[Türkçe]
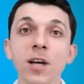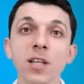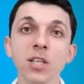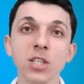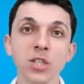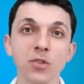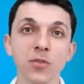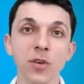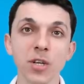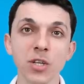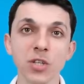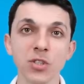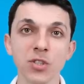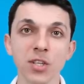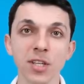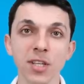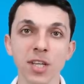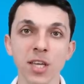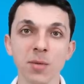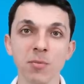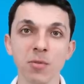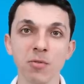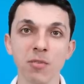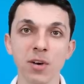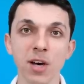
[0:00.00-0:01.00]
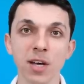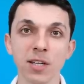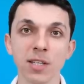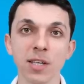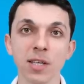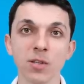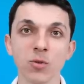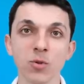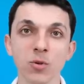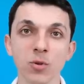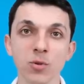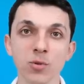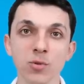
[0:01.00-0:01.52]
bir alışveriş deneyimi vaat
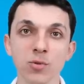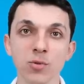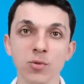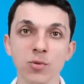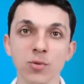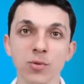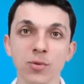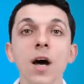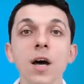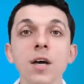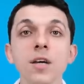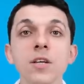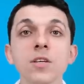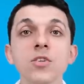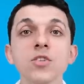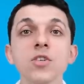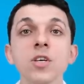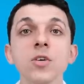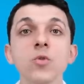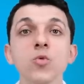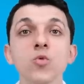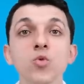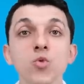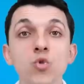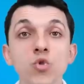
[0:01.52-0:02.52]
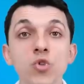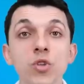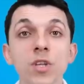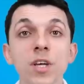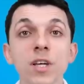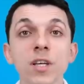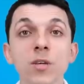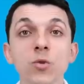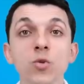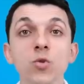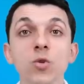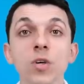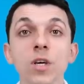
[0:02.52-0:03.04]
ediyoruz. Ayrıca
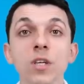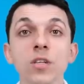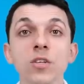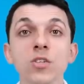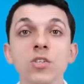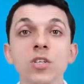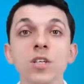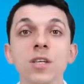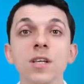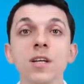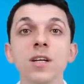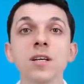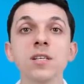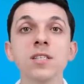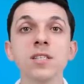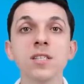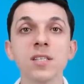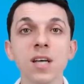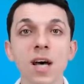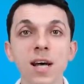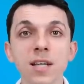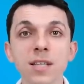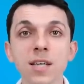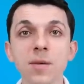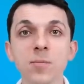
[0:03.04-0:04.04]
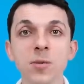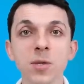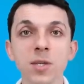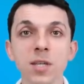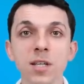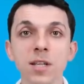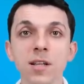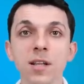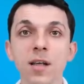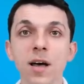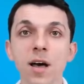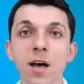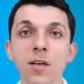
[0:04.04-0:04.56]
ürünleri tüketicilere sade bir
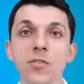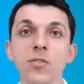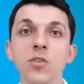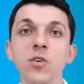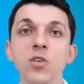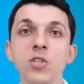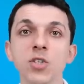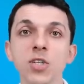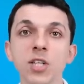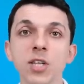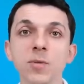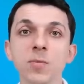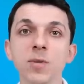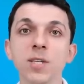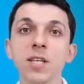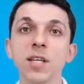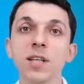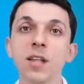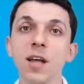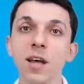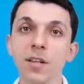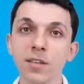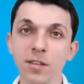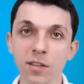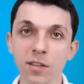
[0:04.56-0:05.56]
dille, anlaşılır bir dille